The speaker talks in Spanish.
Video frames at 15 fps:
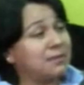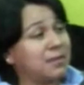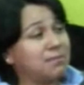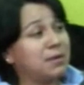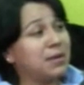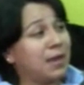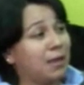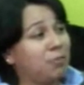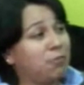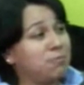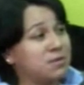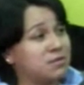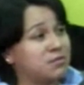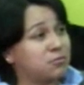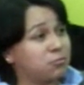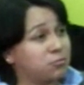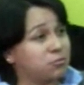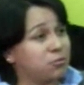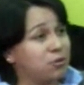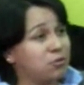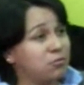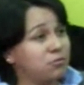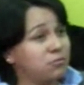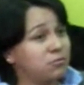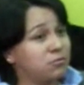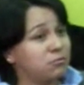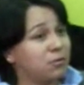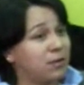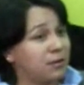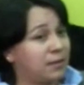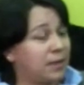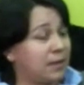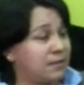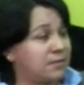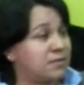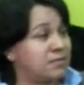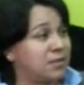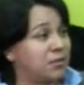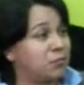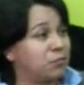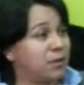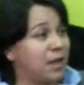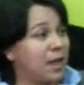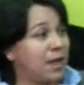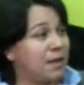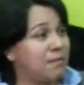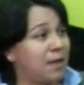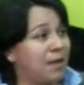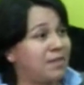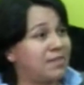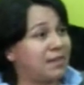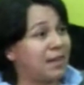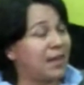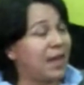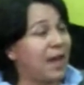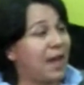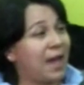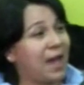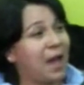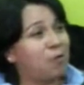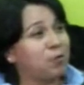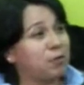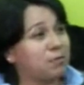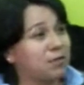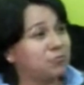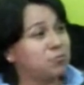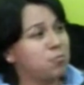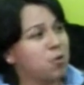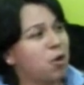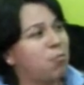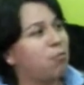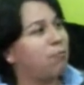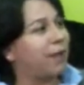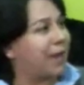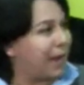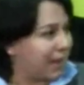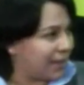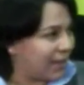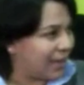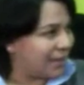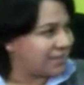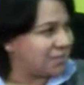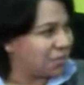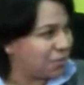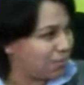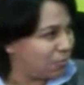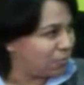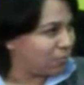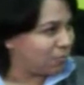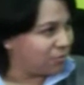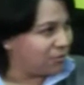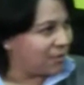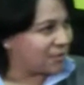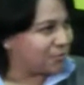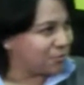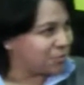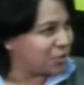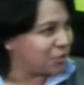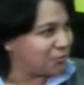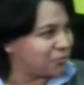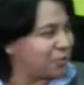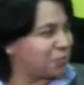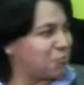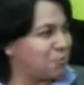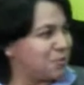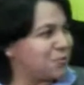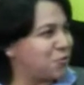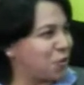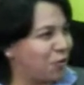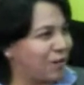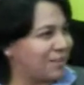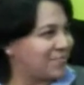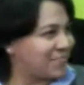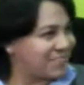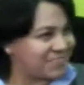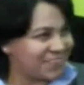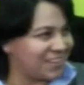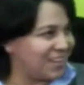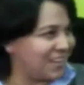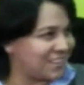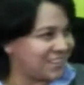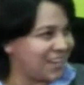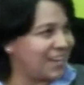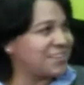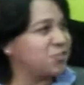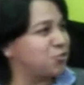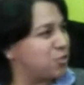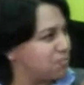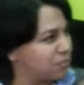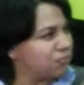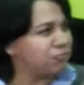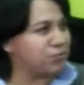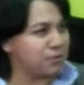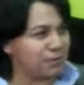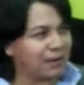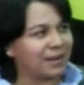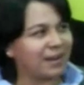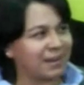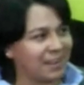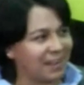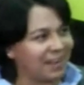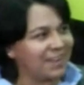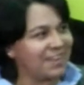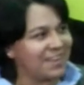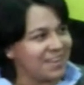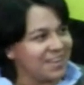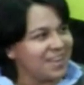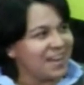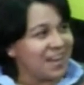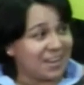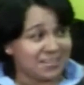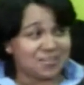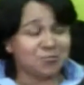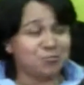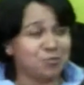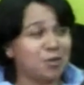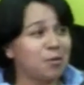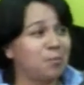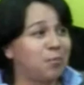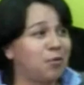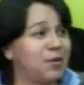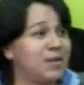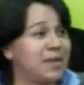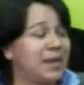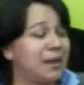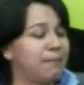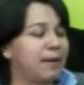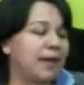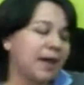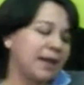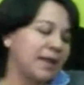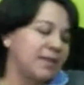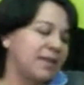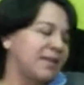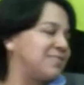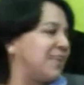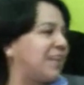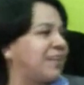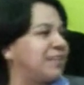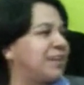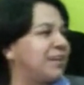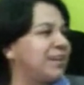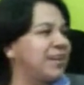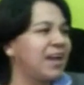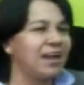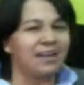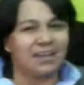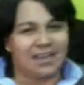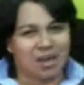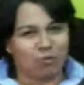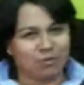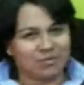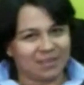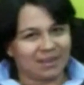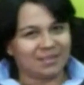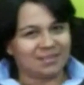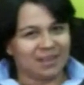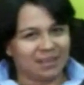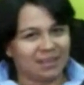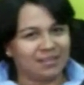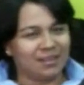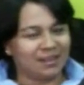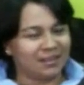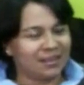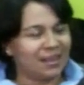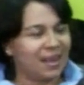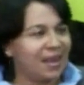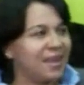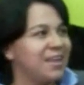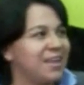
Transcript: terminando mis estudios de licenciatura, entré a Universum como becaria. Así como estos chicos que tú mencionas que están en las salas, yo también fui becaria hace un tiempo y era becaria de la sala de energía, que ya no está la sala de energía